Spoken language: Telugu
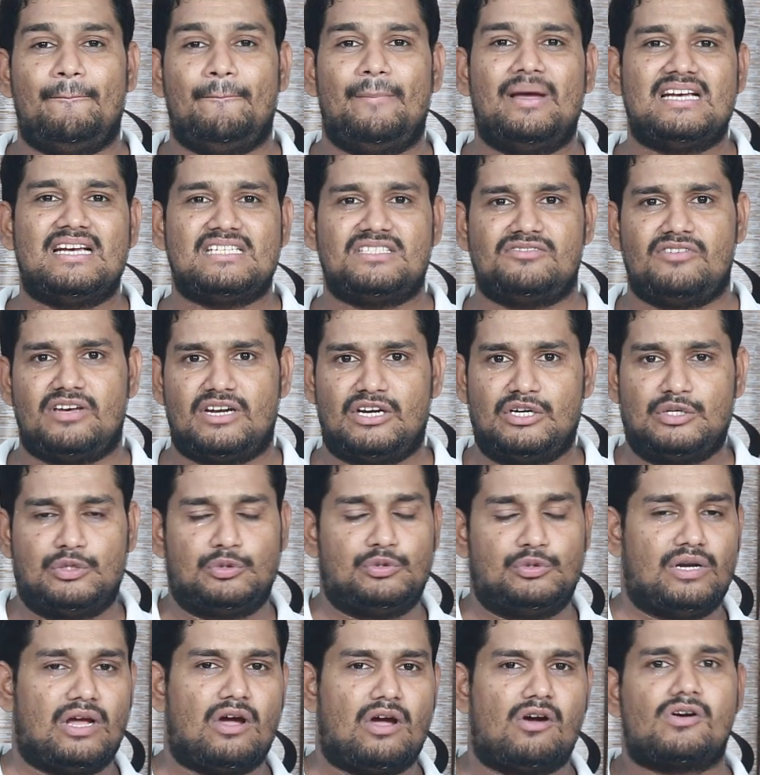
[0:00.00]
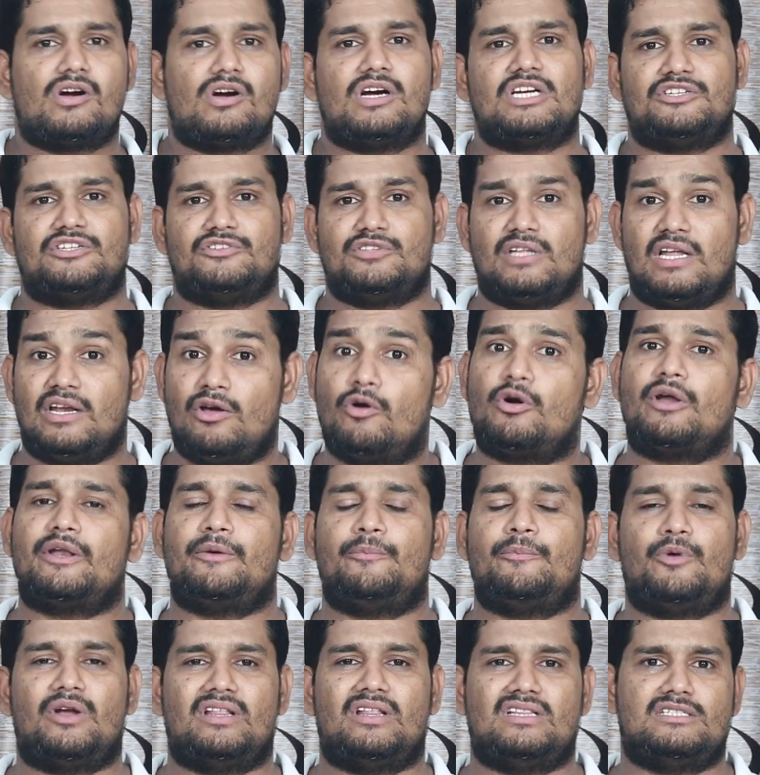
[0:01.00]
బేస్ వేరెంట్ ఉండే అవకాశం ఉందని ఒక
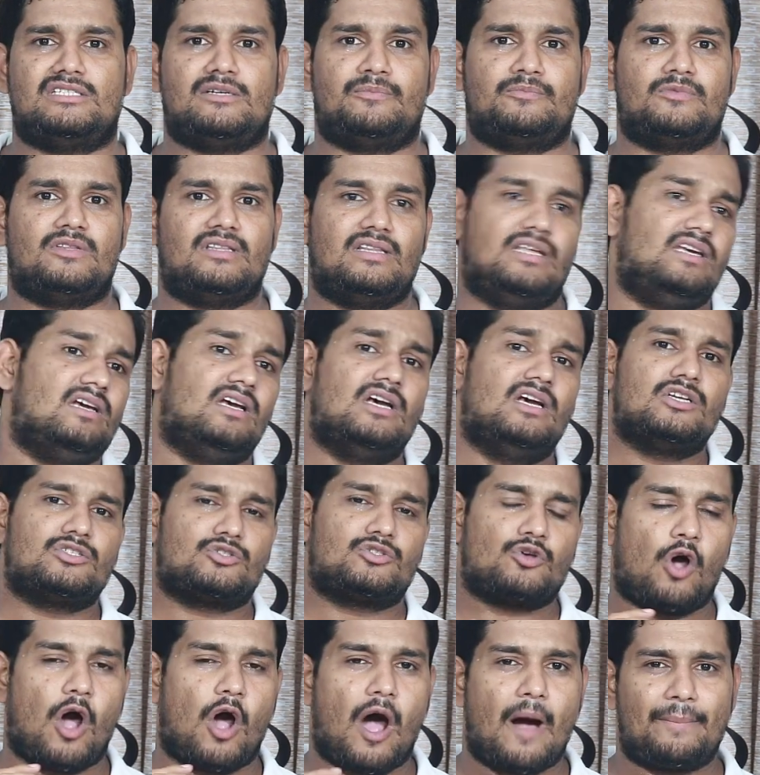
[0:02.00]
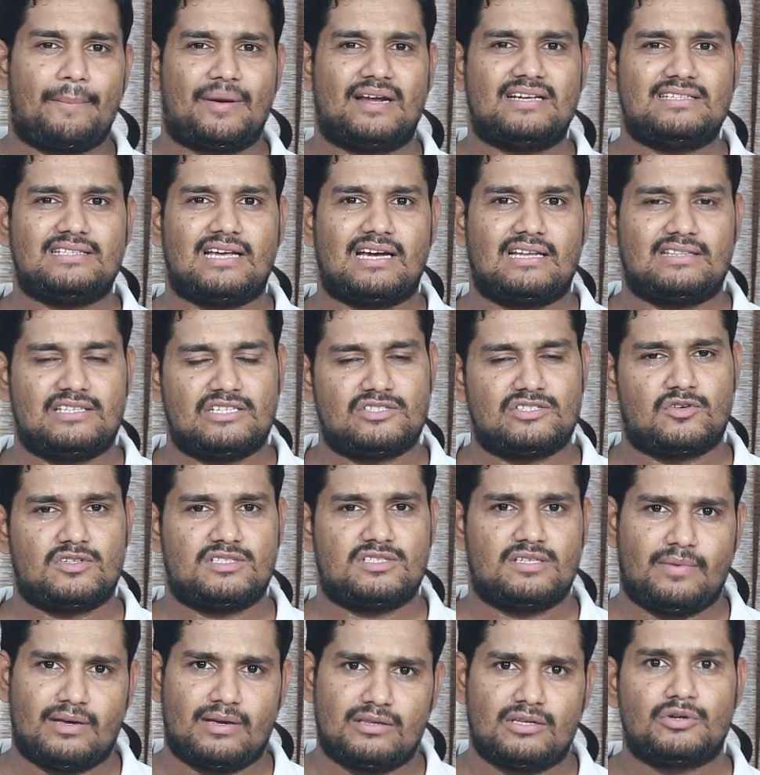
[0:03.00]
రిపోర్ట్ అయితే చెప్తుంది సో ఆ ప్రైస్ దగ్గర
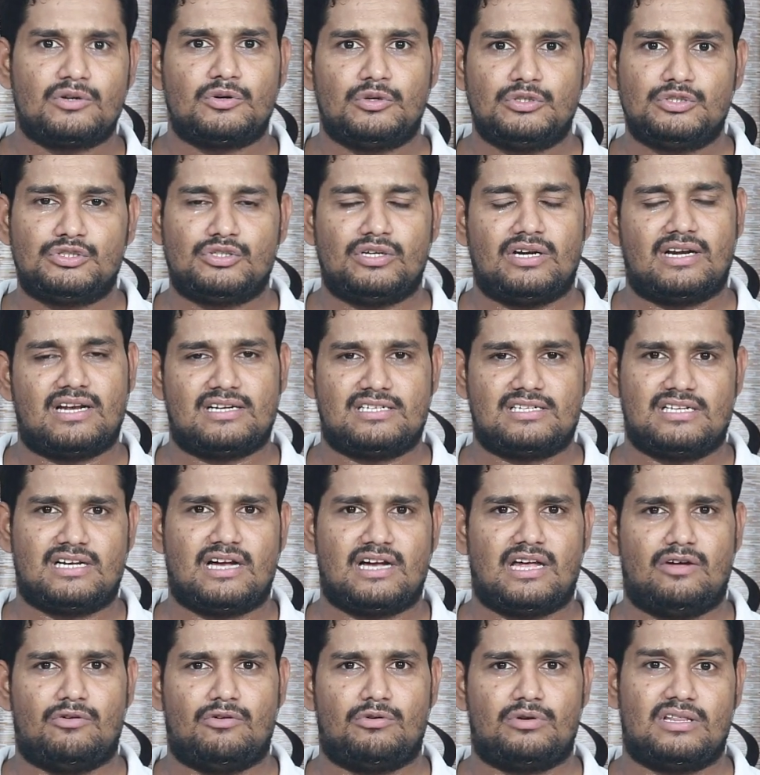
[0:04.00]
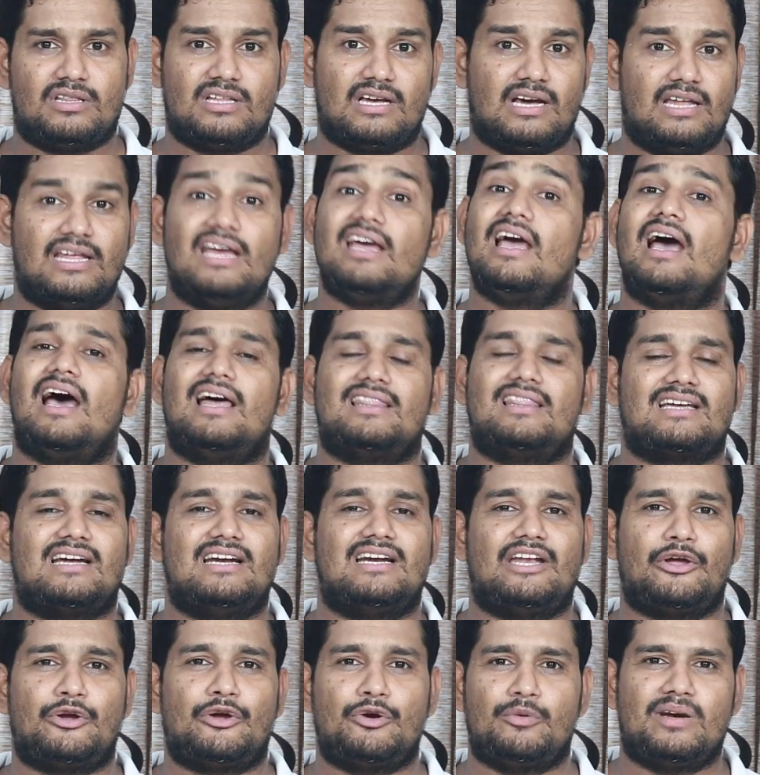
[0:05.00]
తీసుకొస్తే మాత్రం కొంచెం ఇంట్రెస్టింగ్గానే ఉంటుంది కానీ
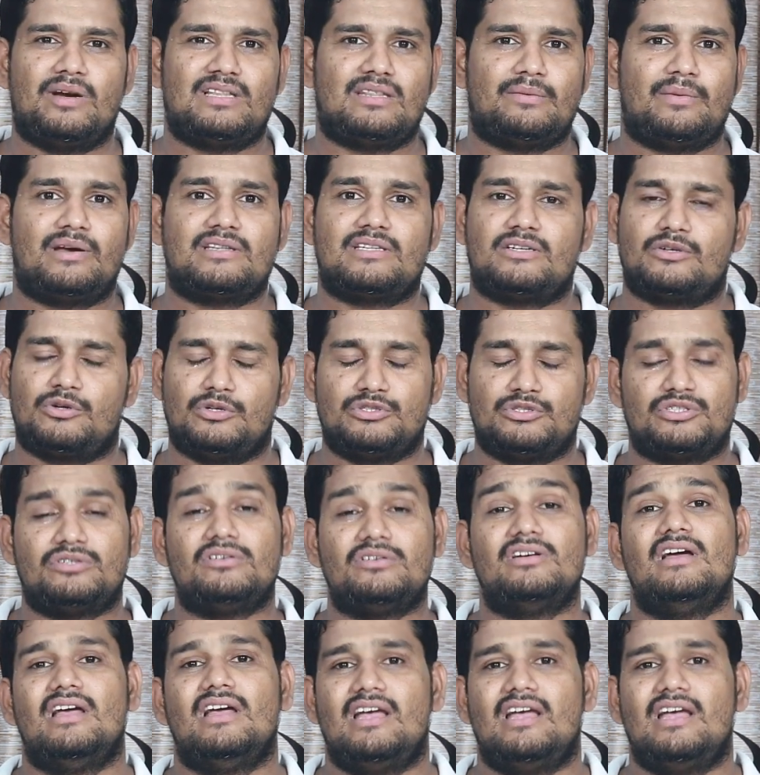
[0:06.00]
అంతకంటే ఎక్కువ ఎక్కువ పెడితే మాత్రం కొంచెం